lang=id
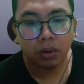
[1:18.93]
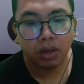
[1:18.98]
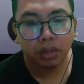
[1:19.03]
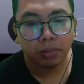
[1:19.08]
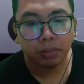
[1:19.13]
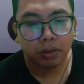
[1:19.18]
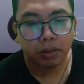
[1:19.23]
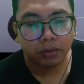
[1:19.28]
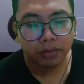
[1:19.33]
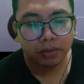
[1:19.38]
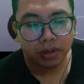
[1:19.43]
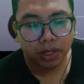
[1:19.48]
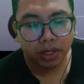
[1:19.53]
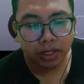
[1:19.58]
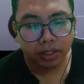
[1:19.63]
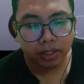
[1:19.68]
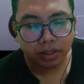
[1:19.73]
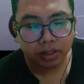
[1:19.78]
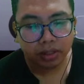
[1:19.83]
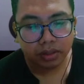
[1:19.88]
ini profil
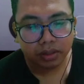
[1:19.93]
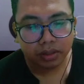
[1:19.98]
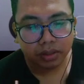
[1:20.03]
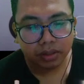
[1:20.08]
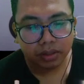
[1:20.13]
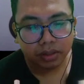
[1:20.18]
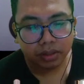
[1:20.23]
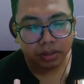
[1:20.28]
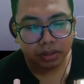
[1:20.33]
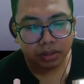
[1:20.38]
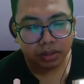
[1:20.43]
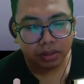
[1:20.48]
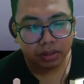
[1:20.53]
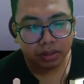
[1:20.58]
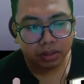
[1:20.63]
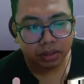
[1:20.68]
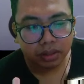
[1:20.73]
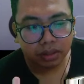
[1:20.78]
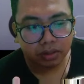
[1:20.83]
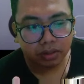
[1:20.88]
rank.
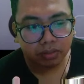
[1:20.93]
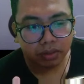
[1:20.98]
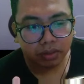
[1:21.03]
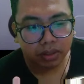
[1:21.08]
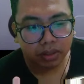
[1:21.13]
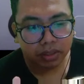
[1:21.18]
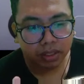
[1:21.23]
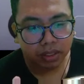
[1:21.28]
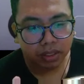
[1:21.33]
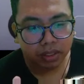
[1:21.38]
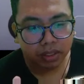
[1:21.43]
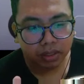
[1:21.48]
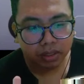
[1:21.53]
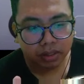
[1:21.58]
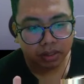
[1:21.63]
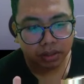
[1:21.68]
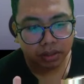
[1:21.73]
Manjai.